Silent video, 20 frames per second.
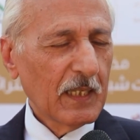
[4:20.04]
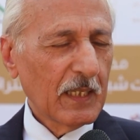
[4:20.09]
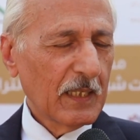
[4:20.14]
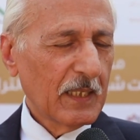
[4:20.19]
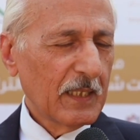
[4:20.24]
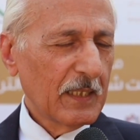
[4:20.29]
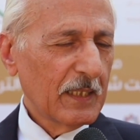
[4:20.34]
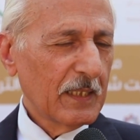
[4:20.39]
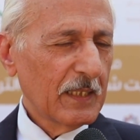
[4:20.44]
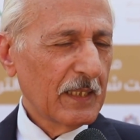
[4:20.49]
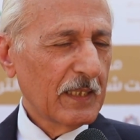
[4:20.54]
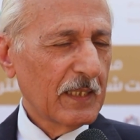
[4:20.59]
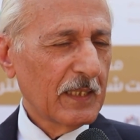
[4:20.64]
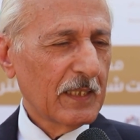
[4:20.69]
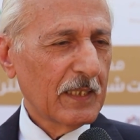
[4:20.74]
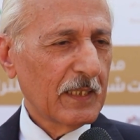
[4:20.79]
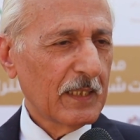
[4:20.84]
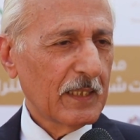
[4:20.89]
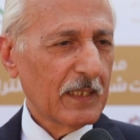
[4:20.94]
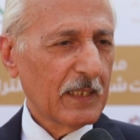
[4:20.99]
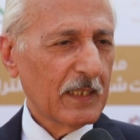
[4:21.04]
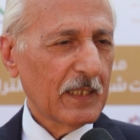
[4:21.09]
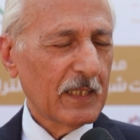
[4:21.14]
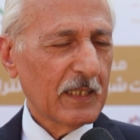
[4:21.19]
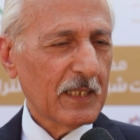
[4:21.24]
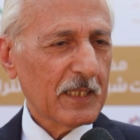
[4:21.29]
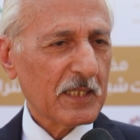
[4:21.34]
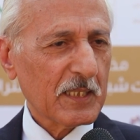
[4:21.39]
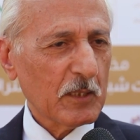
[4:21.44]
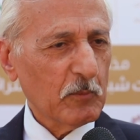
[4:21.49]

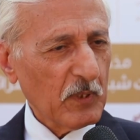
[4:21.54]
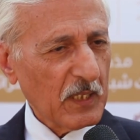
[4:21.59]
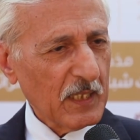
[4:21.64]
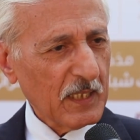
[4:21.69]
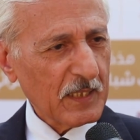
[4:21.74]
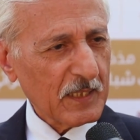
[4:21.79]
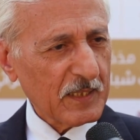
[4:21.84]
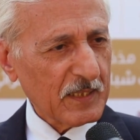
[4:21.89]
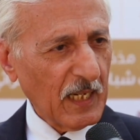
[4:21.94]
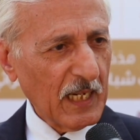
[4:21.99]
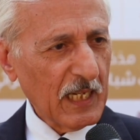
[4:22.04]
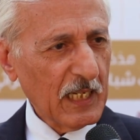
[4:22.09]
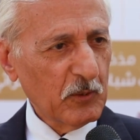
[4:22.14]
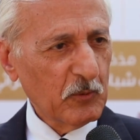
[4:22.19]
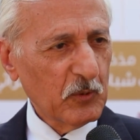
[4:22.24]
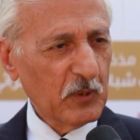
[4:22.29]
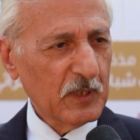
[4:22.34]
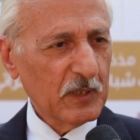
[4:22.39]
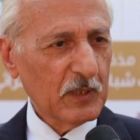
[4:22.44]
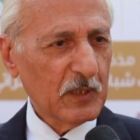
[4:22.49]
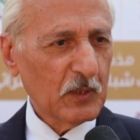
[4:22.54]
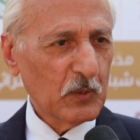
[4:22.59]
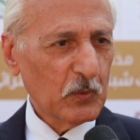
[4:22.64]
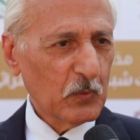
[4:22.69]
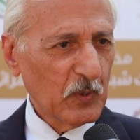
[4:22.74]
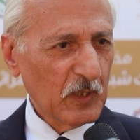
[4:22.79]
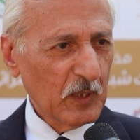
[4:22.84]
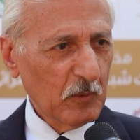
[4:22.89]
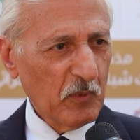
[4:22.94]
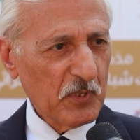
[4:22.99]
لاستمرار التعاون
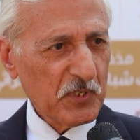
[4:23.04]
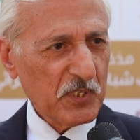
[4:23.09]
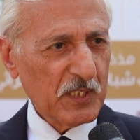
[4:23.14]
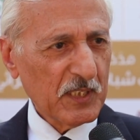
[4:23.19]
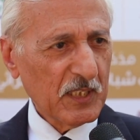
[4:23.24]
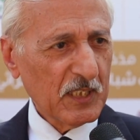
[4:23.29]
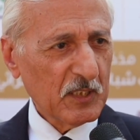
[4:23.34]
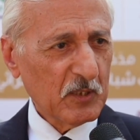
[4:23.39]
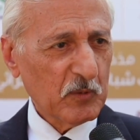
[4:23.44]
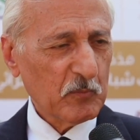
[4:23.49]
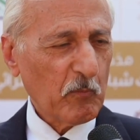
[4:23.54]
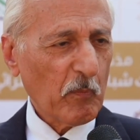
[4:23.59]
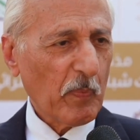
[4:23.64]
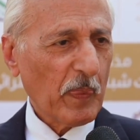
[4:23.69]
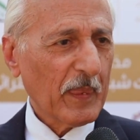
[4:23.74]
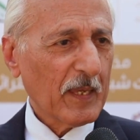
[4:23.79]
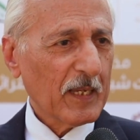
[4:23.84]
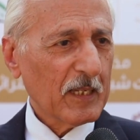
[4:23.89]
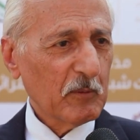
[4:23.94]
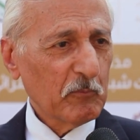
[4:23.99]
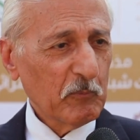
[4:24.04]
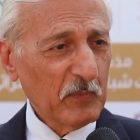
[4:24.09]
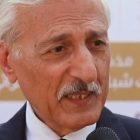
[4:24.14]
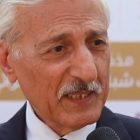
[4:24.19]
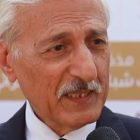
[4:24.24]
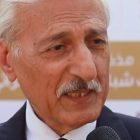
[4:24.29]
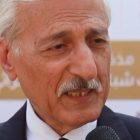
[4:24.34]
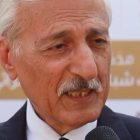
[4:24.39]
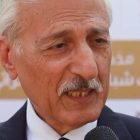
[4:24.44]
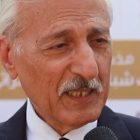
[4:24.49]
ومزيد
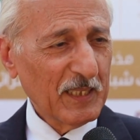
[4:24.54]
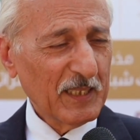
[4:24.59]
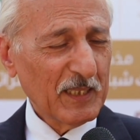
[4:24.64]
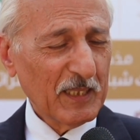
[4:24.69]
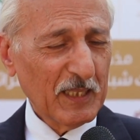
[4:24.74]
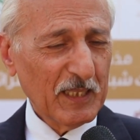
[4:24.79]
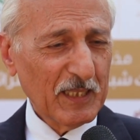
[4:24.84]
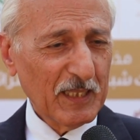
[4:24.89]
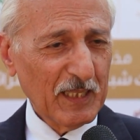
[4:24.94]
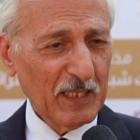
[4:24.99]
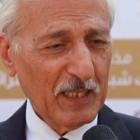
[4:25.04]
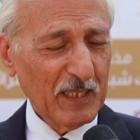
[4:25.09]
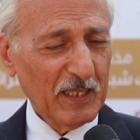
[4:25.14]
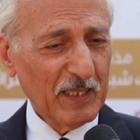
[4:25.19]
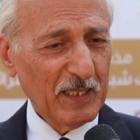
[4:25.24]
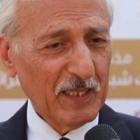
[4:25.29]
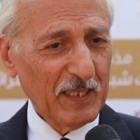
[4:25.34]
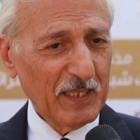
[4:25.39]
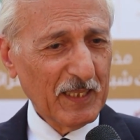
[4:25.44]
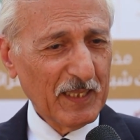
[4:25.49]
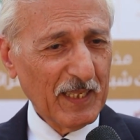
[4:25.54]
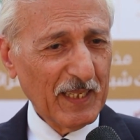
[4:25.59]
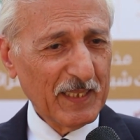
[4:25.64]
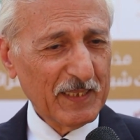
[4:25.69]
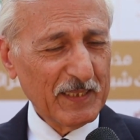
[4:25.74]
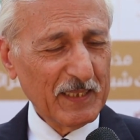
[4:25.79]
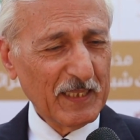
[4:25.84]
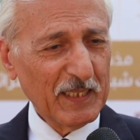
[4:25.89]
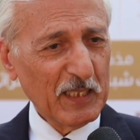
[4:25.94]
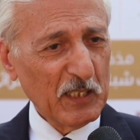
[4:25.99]
من الـ الـ الـ
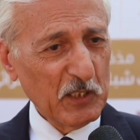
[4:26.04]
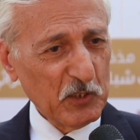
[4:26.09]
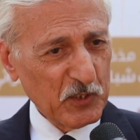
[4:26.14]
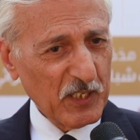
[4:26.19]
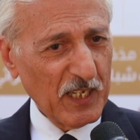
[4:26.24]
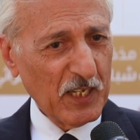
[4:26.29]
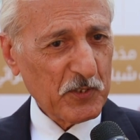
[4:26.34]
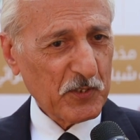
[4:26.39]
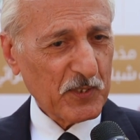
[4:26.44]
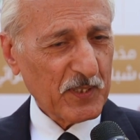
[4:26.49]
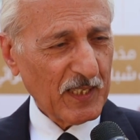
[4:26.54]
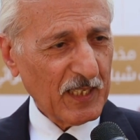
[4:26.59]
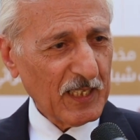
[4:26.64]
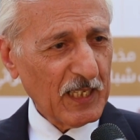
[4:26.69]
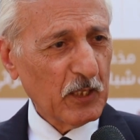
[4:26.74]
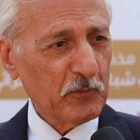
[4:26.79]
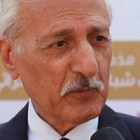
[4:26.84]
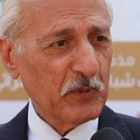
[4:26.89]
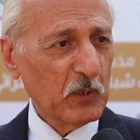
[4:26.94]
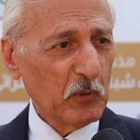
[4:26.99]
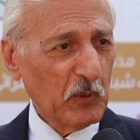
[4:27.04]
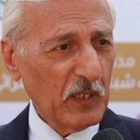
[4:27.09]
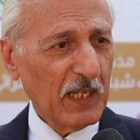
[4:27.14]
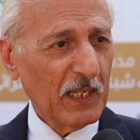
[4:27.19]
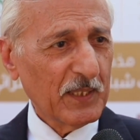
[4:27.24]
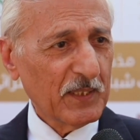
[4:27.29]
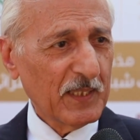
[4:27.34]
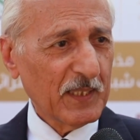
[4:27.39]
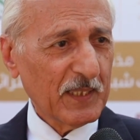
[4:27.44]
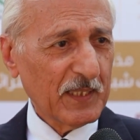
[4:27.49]
يعني الإنتاج الثقافي
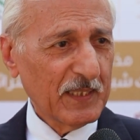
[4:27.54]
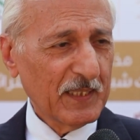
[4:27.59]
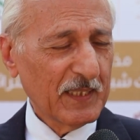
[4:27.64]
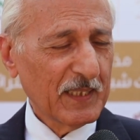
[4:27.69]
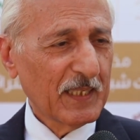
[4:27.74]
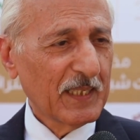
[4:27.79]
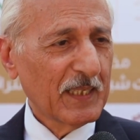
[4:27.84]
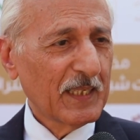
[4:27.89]
والحضاري